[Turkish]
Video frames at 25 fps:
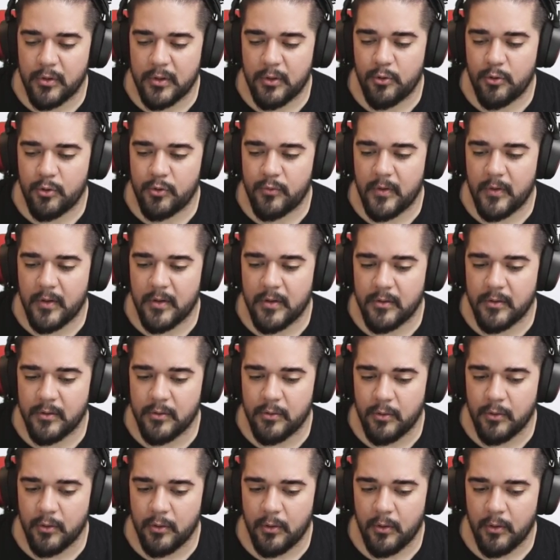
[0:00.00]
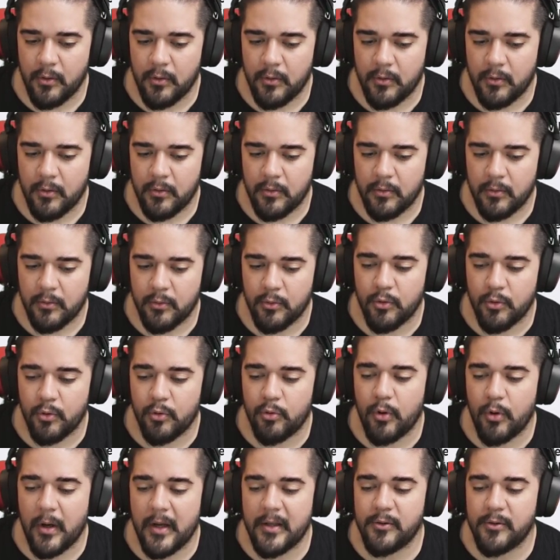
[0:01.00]
200 veririz diyor.
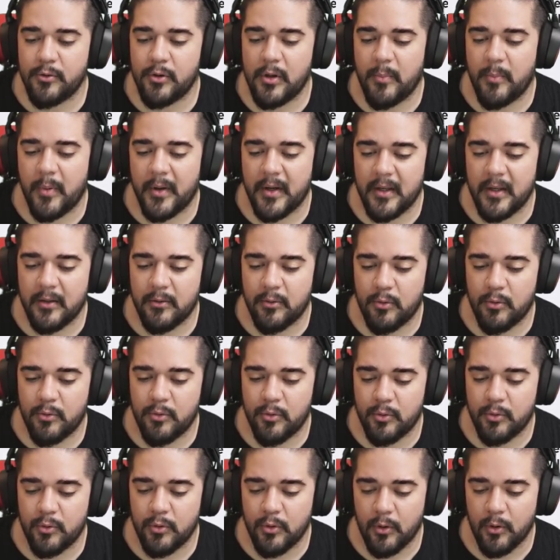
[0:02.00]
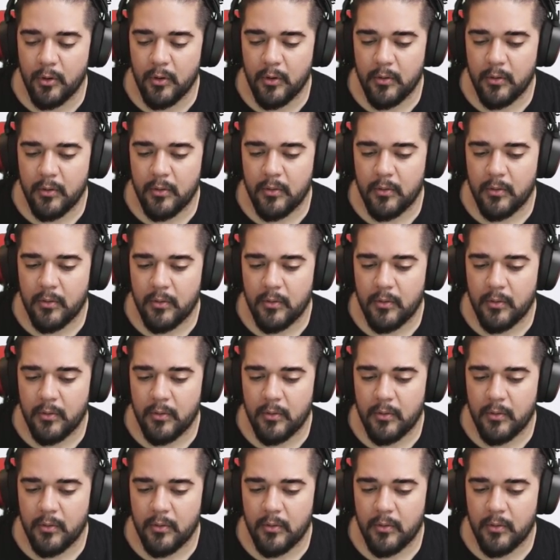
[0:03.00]
Roguenzo'ya paket götür diyor.